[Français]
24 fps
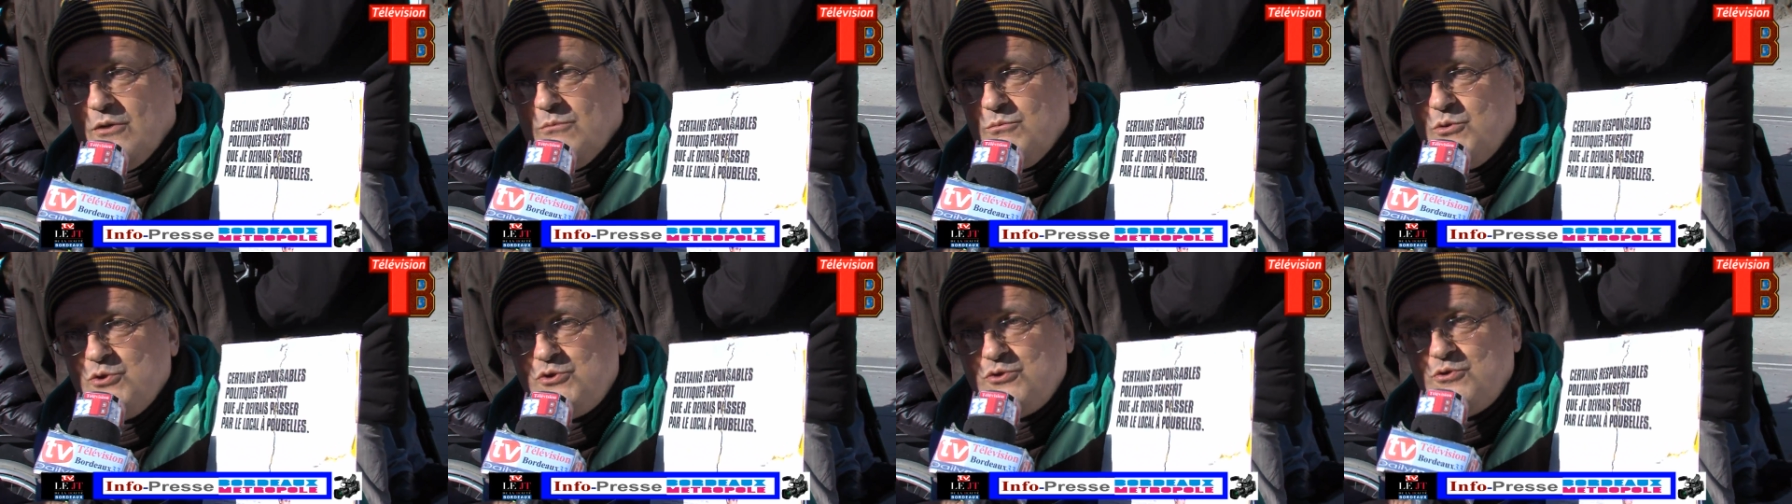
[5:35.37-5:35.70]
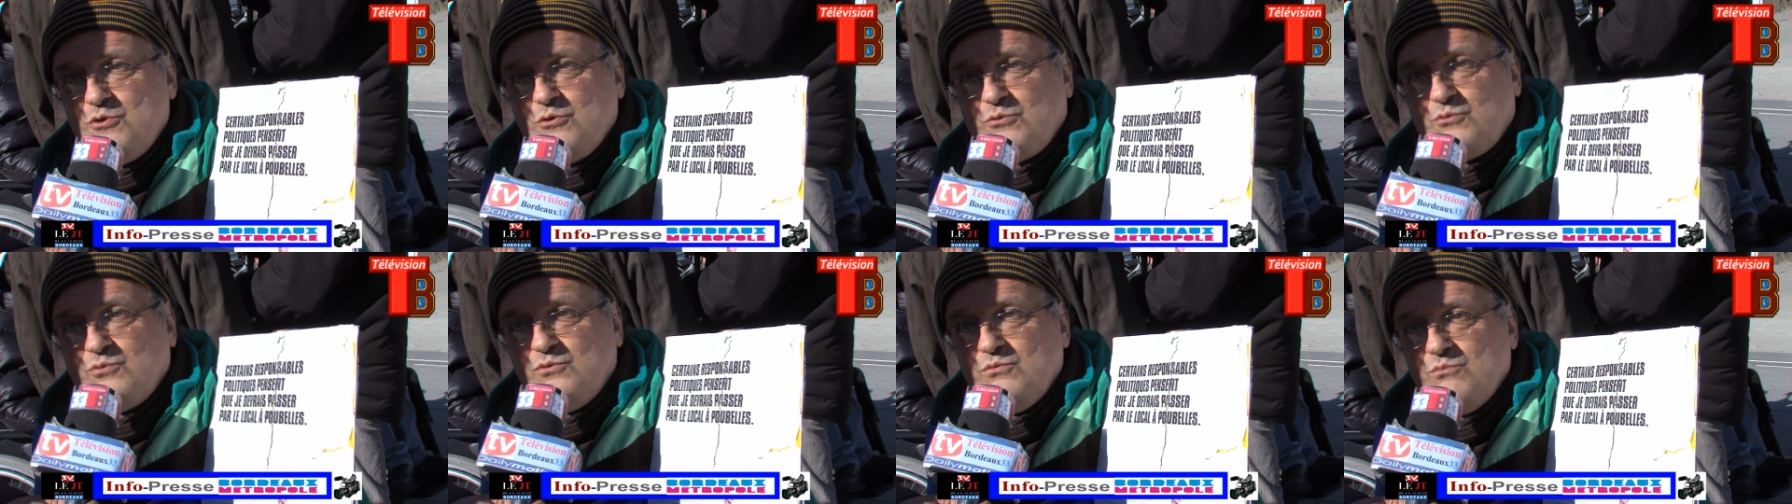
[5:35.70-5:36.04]

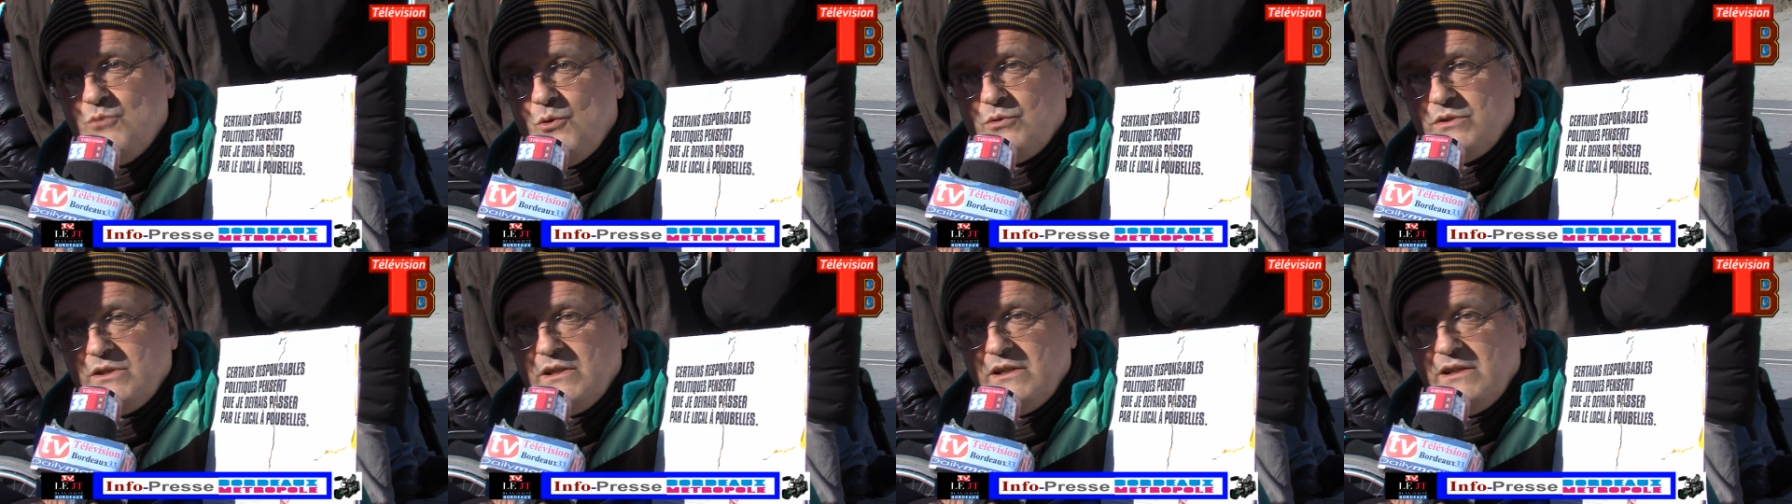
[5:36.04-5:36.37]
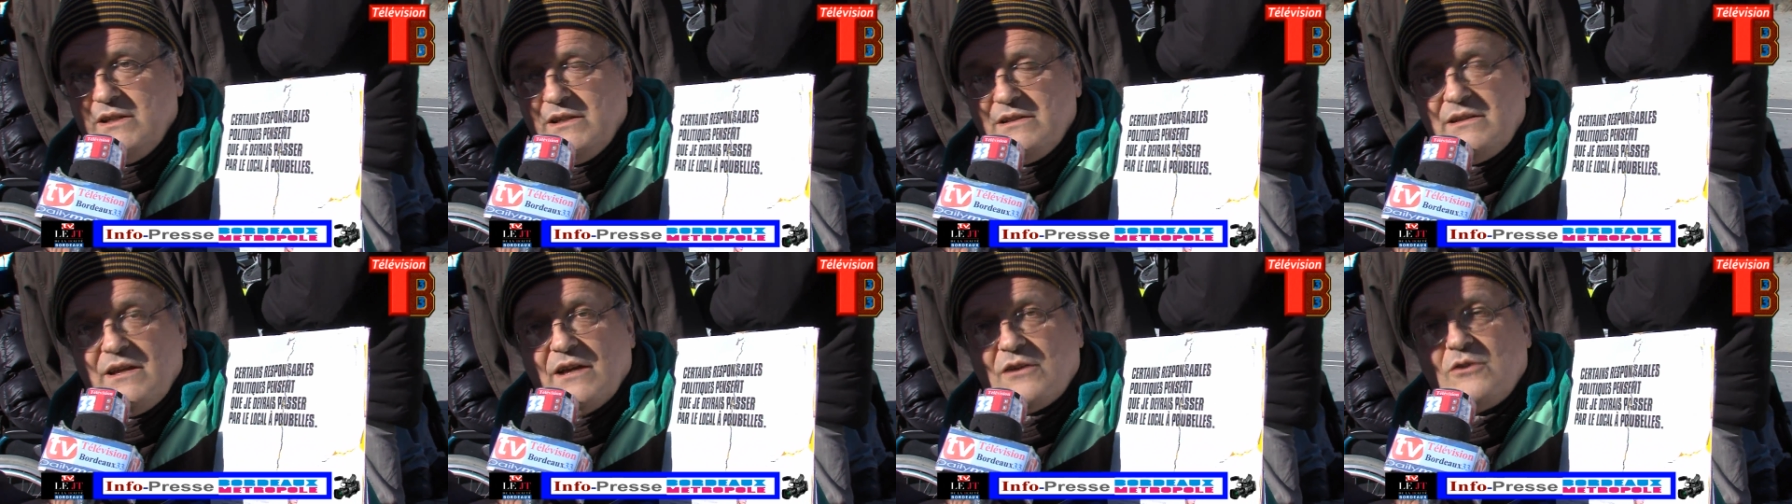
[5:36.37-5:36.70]
monsieur tout le monde
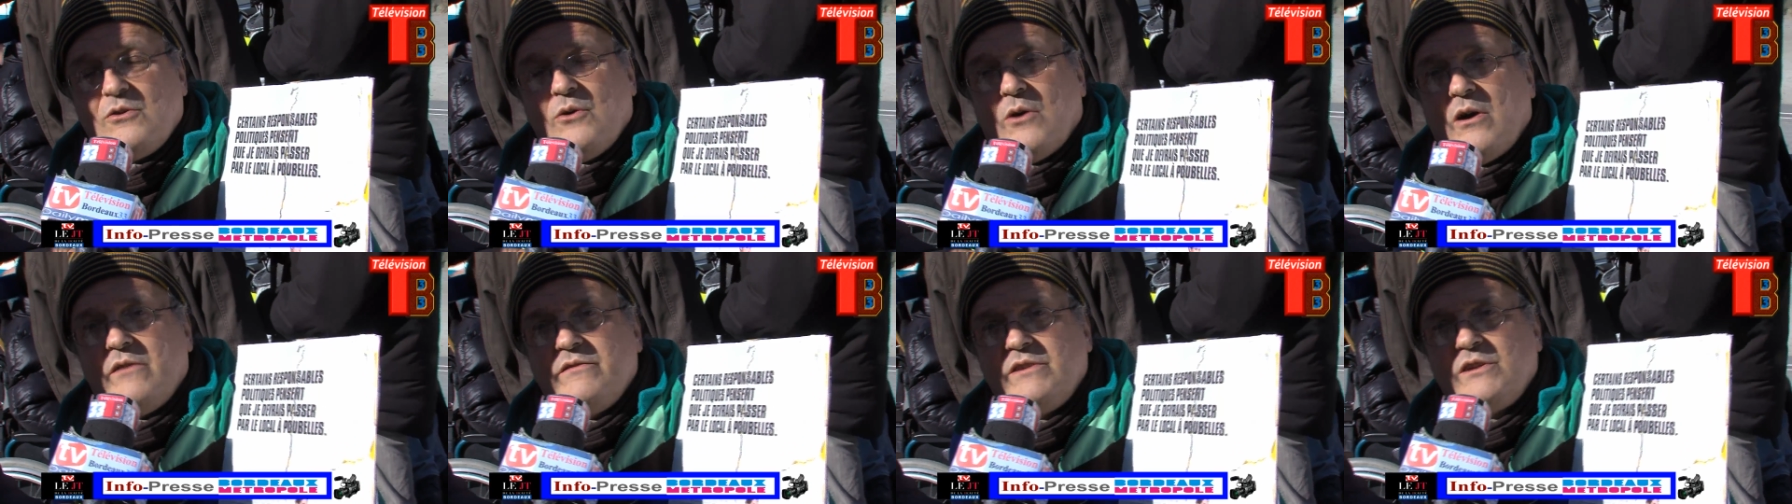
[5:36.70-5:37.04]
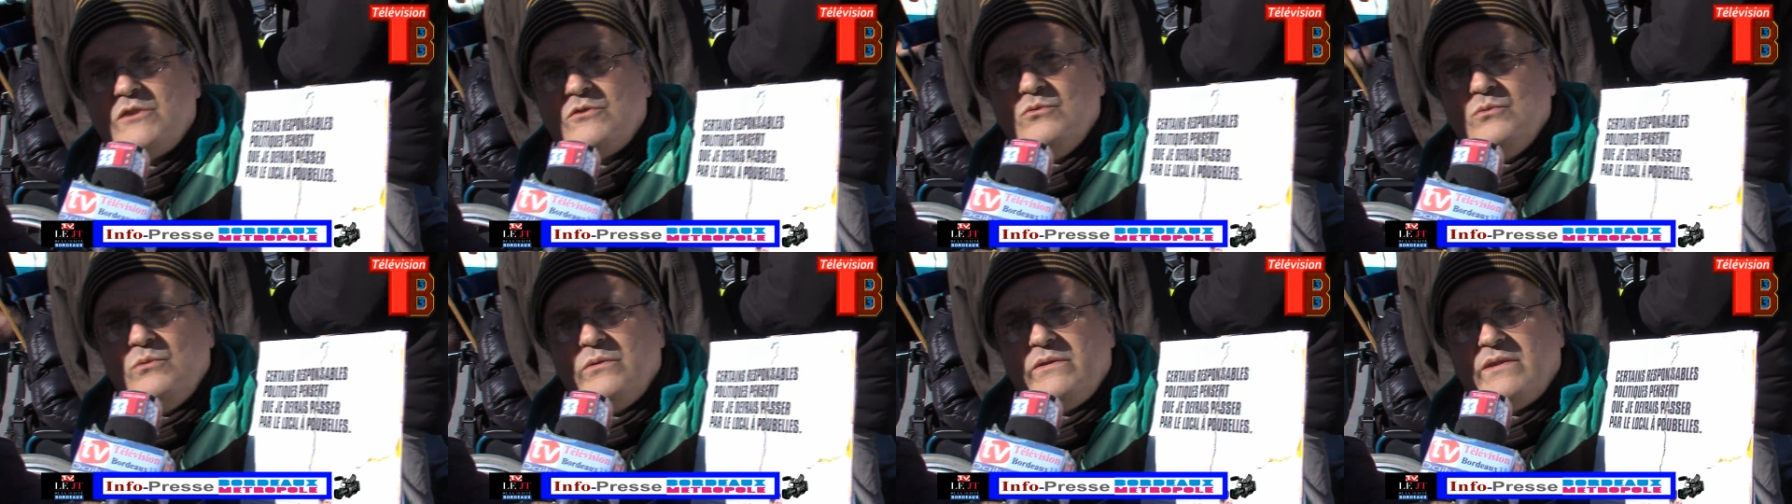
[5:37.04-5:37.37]
est d'accord
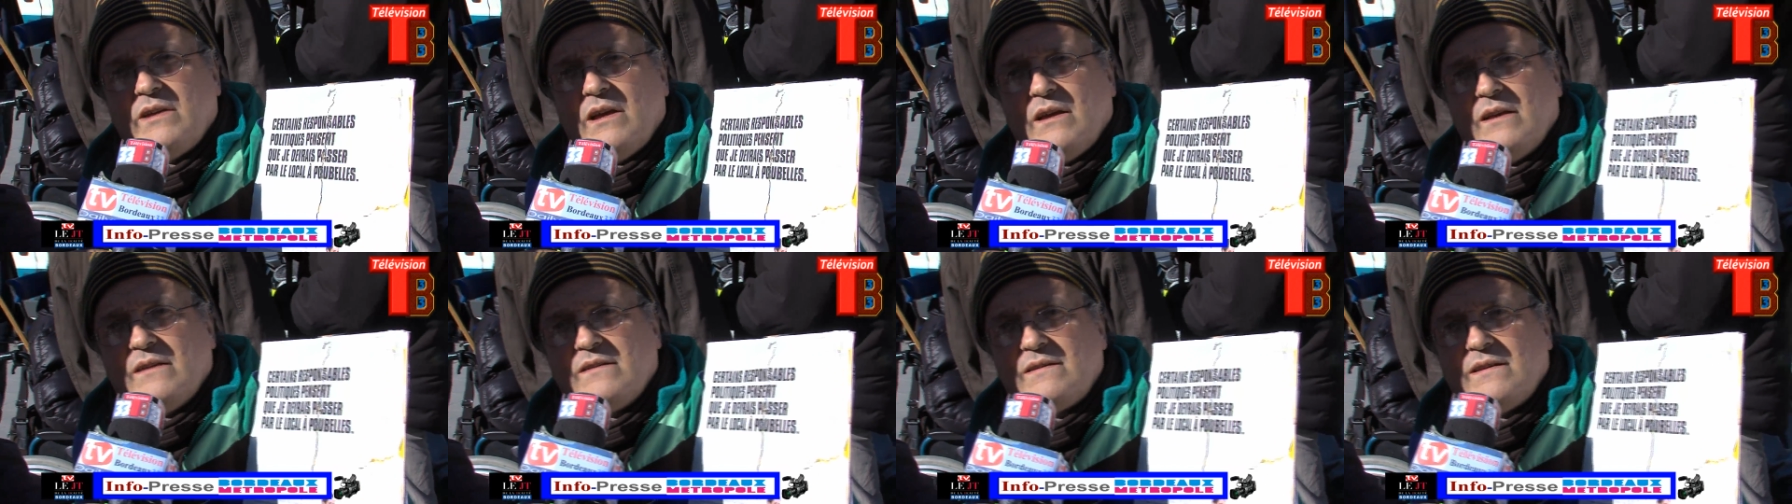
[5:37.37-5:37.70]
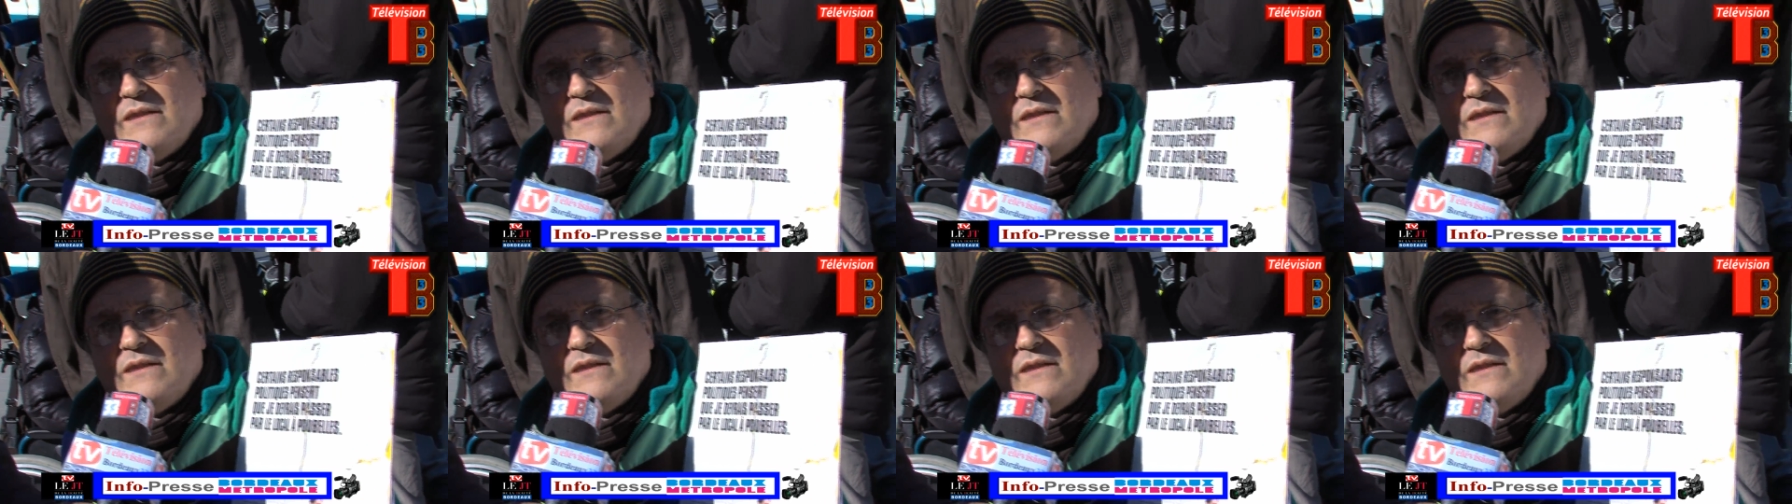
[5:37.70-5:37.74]
avec nous, ça,